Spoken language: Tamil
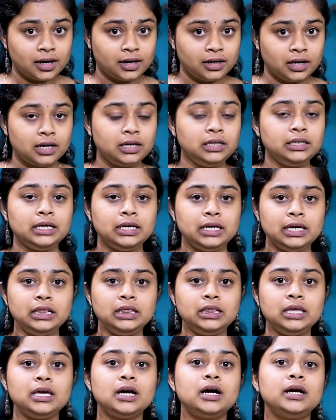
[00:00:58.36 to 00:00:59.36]
நாடுகள்
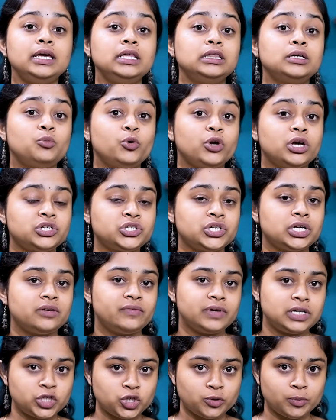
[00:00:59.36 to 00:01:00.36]
இந்தியா இந்த முயற்சியில்
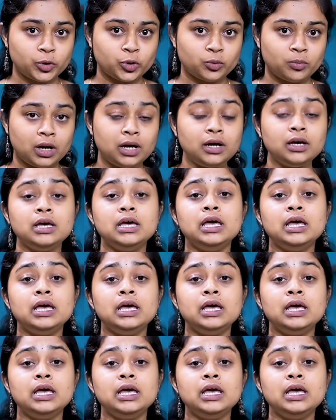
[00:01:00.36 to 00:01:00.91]
வெற்றி பெறுமா